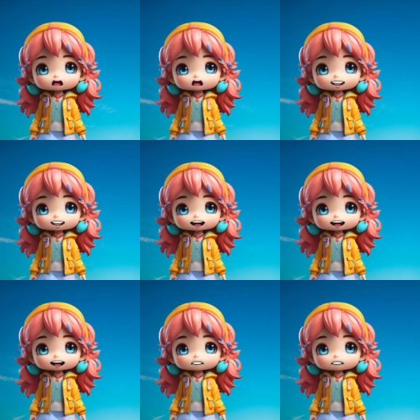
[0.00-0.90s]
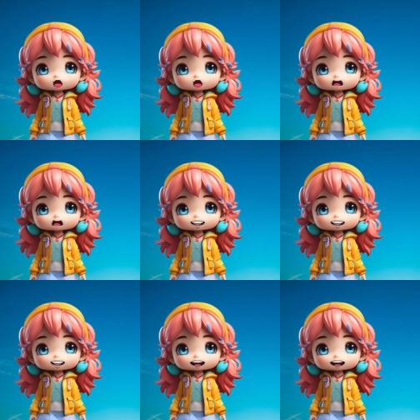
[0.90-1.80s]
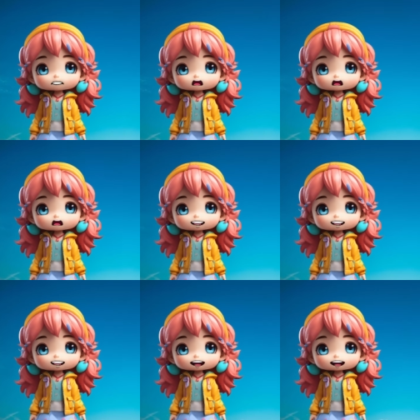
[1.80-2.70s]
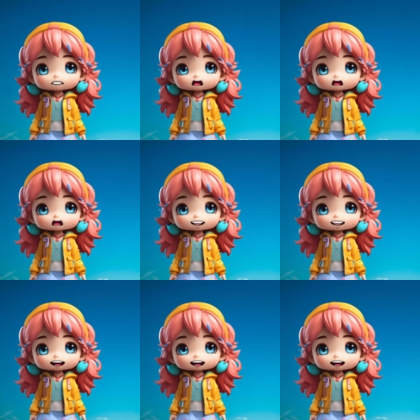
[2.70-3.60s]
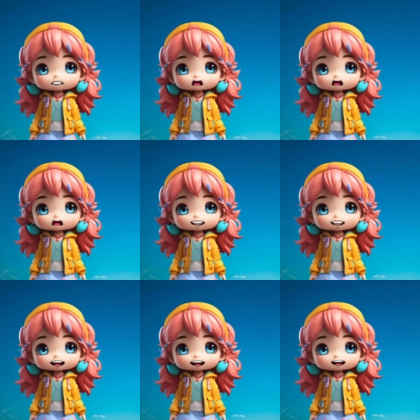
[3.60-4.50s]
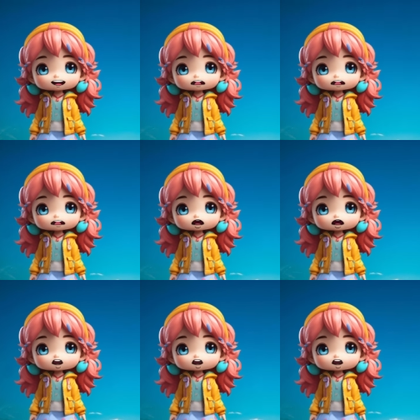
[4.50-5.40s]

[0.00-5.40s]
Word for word: Hem, apa sih? Melakukan apa? Kina bertanya sambil menahan senyum.